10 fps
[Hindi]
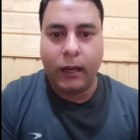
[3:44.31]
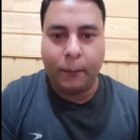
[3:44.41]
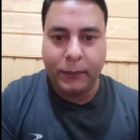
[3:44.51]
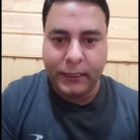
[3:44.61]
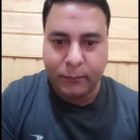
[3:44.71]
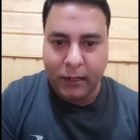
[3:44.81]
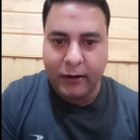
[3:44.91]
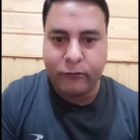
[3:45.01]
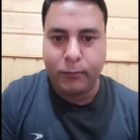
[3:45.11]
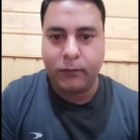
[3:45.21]
अपनी
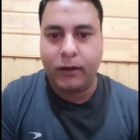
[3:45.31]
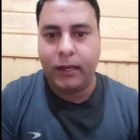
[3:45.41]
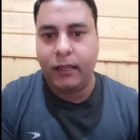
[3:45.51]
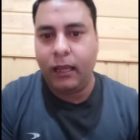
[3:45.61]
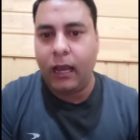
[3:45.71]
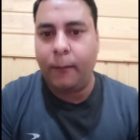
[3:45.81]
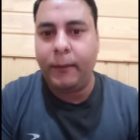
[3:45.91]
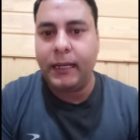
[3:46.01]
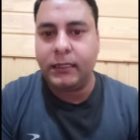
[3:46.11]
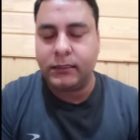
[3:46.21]
डिमांड्स मनवानी है
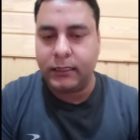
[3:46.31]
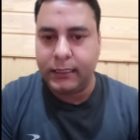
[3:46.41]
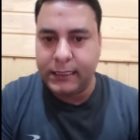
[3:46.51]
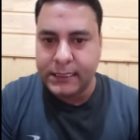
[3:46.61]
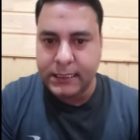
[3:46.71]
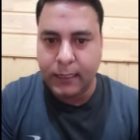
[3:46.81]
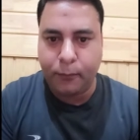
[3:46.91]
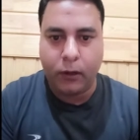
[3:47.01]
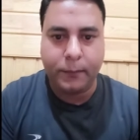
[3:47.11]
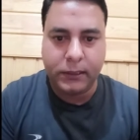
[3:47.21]
आप एक तरीके से
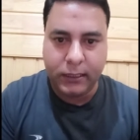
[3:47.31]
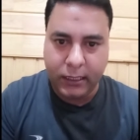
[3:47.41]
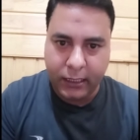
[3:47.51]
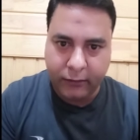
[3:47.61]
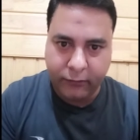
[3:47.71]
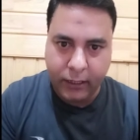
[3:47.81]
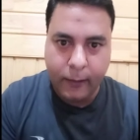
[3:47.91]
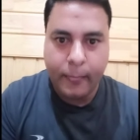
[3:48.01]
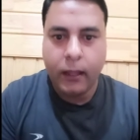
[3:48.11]
एक प्रॉपर तरीके से